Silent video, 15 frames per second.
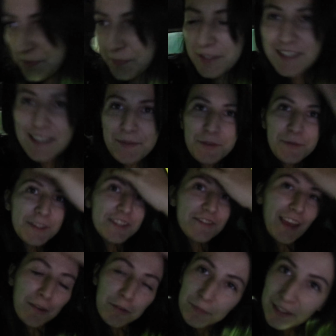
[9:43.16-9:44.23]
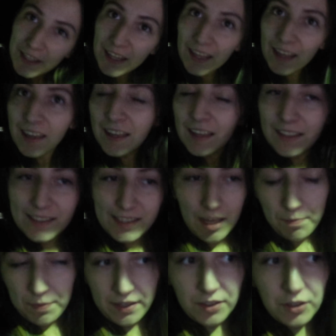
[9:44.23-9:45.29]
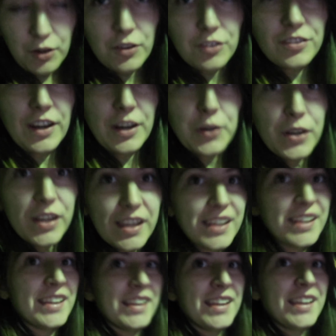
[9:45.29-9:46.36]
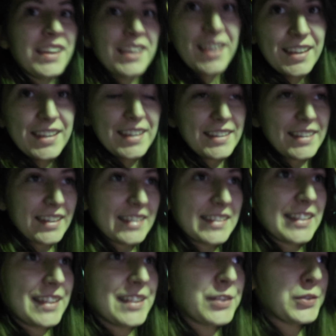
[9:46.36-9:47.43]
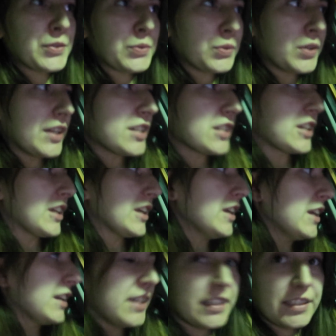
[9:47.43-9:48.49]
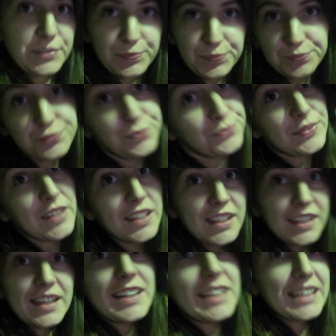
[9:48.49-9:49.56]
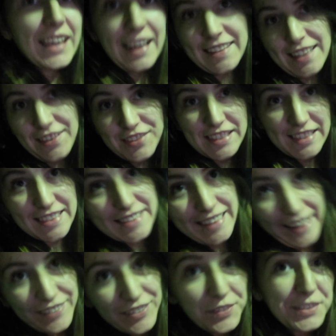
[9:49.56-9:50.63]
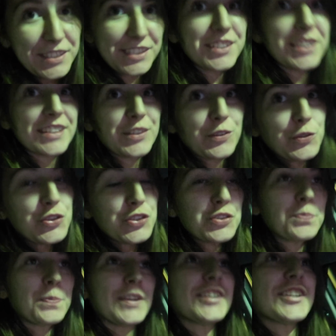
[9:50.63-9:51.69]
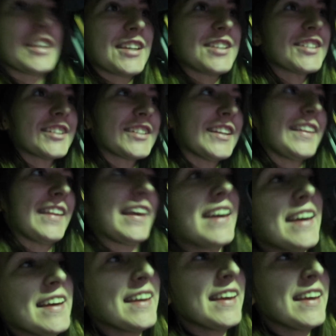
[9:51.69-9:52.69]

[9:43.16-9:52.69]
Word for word: więc pod samymi drzwiami mi zaparkował. Ja teraz jadę do córeczki. No i jak zawsze zastanawiam się, czy już śpi, czy jeszcze nie.